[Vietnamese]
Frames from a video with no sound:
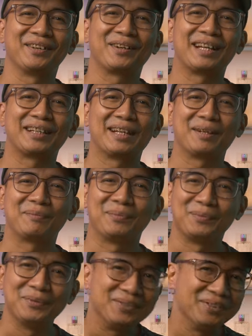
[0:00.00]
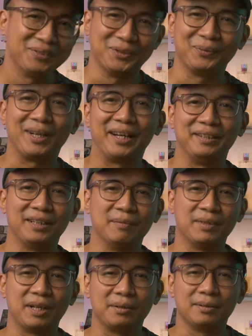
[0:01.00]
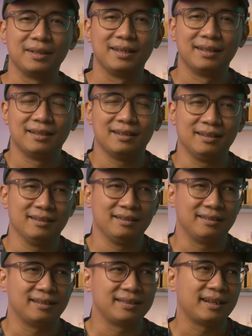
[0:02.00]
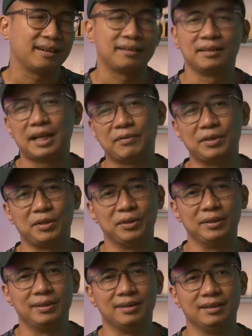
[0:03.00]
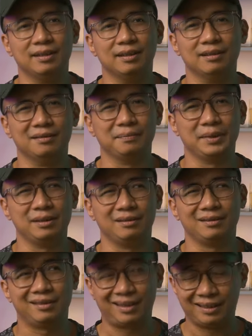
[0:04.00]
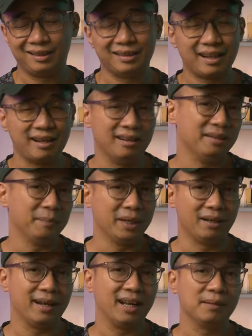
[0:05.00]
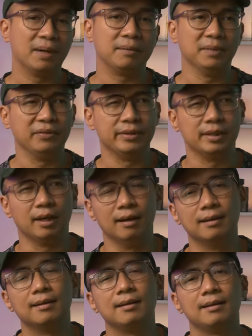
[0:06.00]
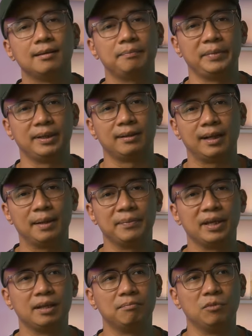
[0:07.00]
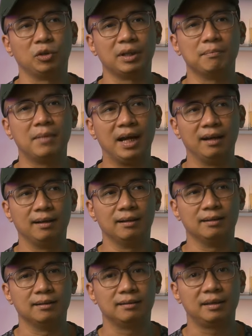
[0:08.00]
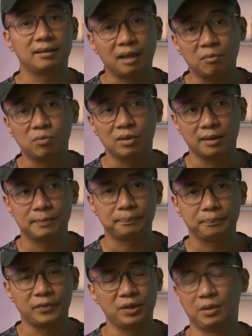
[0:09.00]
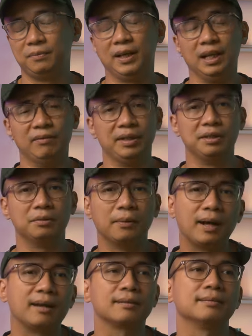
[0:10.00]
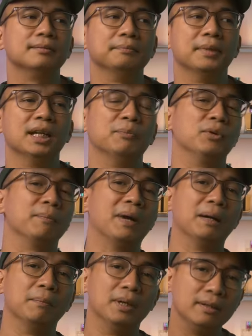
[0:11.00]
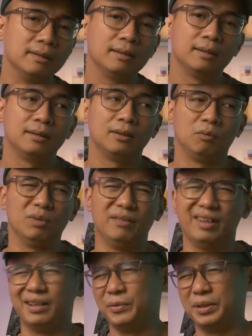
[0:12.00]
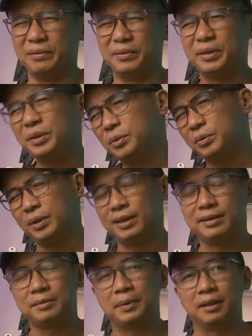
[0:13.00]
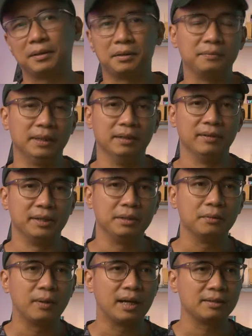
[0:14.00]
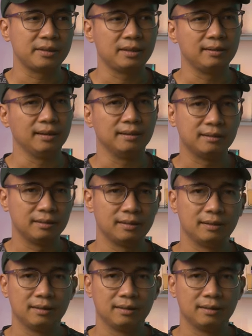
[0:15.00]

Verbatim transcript: Hello các anh em, chúng ta lại được gặp nhau. À, thật ra là cái thời gian vừa rồi thì uh, mình cái thời gian này, này mình khá là bận bởi vì uh, mình đang làm thêm một cái mảng uh, TikTok nữa nhưng không phải là về nước hoa mà là một mảng mới cũng là về review ấy nhưng mà nó không phải là về nước hoa cho nên là